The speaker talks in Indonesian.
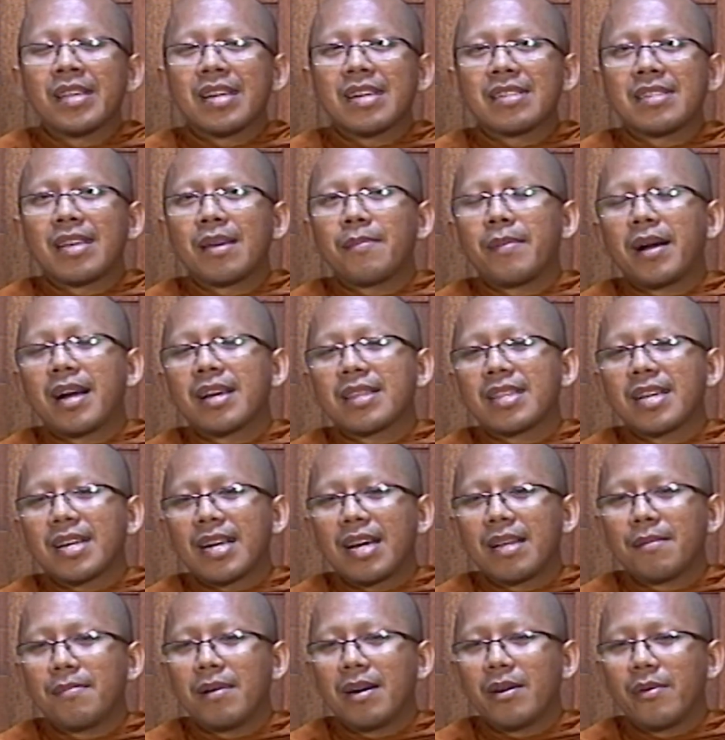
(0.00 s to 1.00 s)
saya
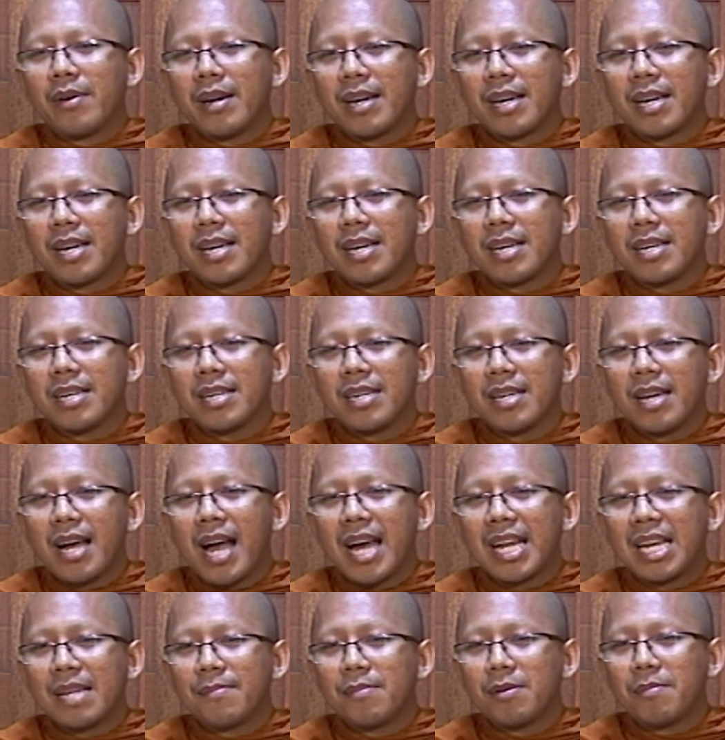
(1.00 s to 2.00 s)
mengatakan bahwa
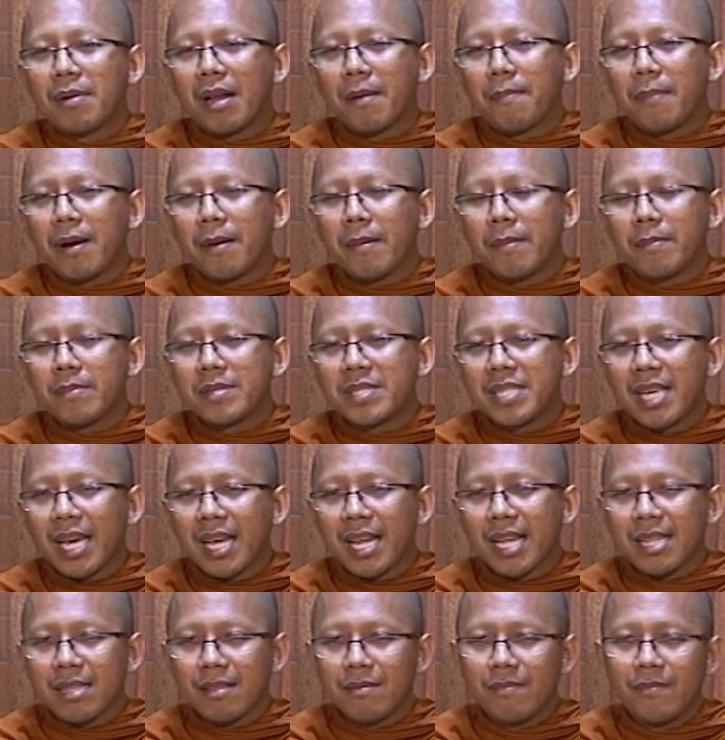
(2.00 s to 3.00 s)
ada beberapa
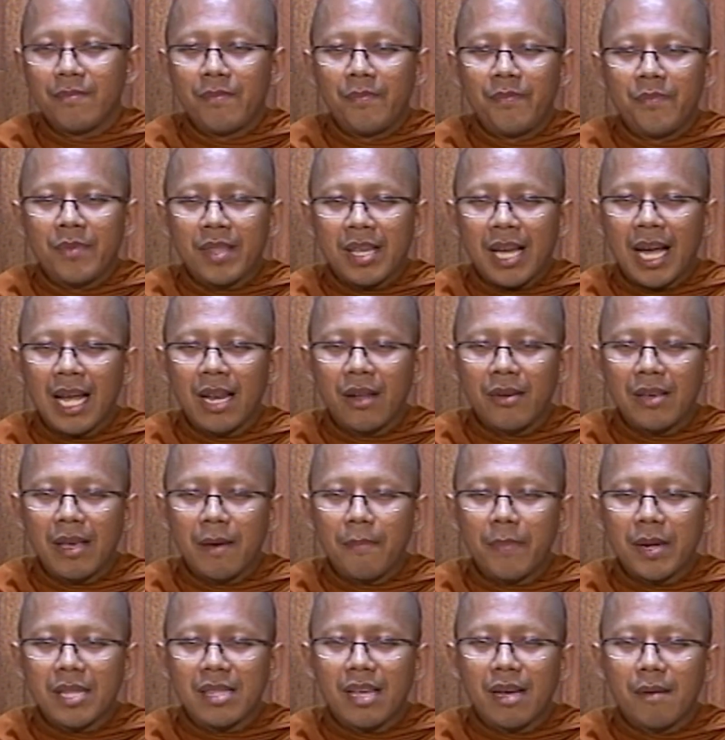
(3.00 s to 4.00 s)
syarat kalau
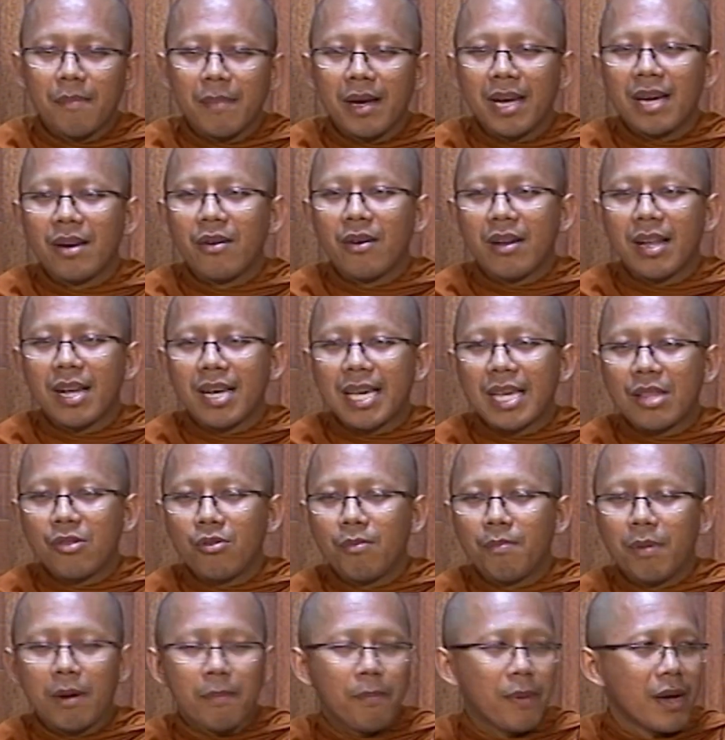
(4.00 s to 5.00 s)
yang pertama orang
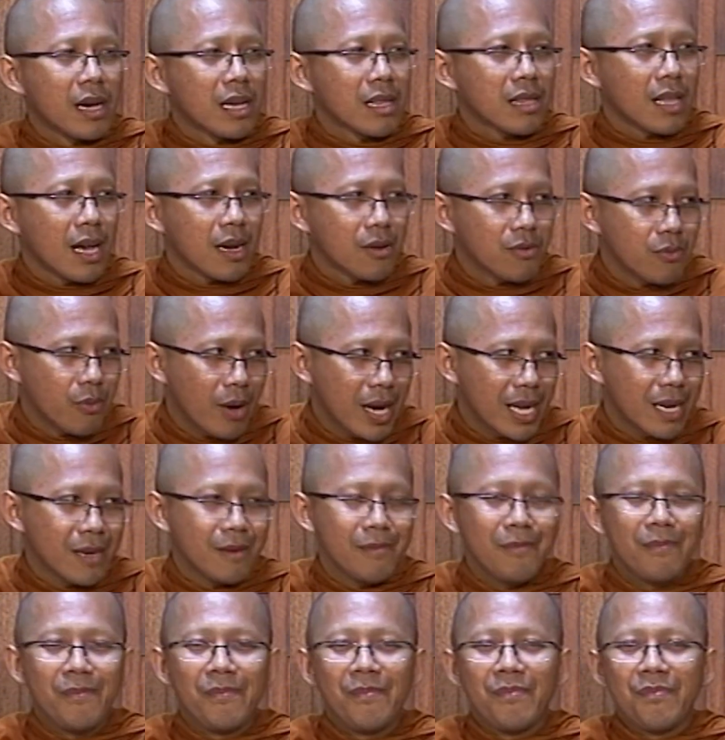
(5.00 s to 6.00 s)
itu
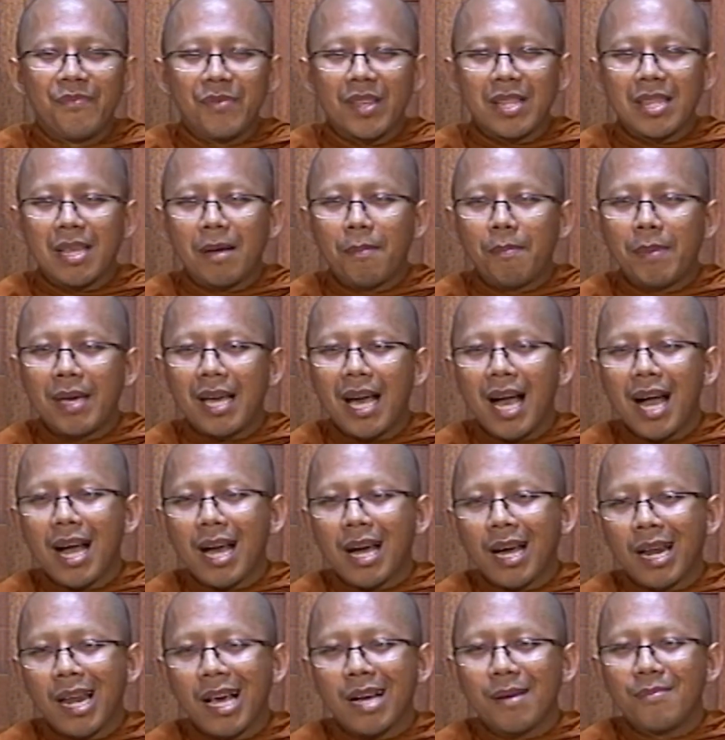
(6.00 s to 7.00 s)
berpengetahuan tetapi
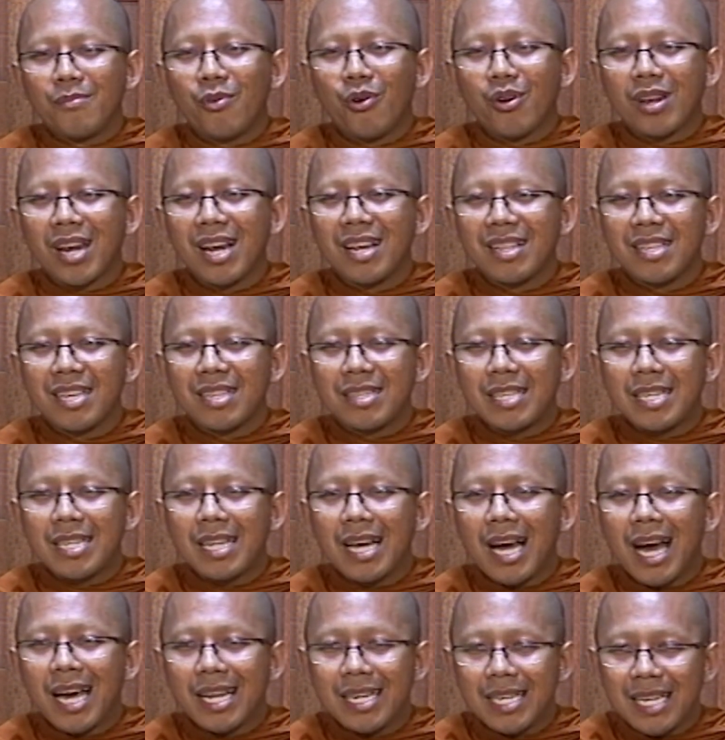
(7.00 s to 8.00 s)
akhlak moralnya
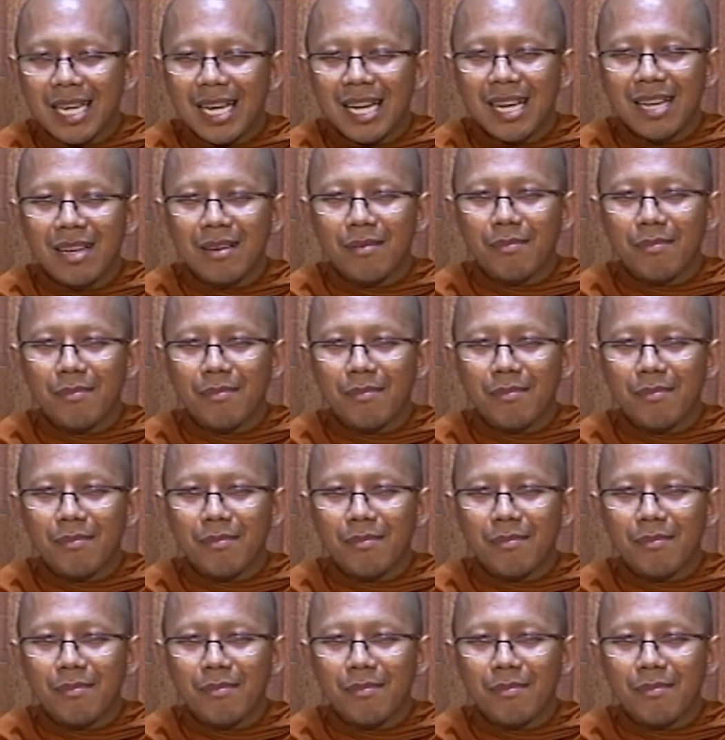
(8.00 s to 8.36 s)
tidak ada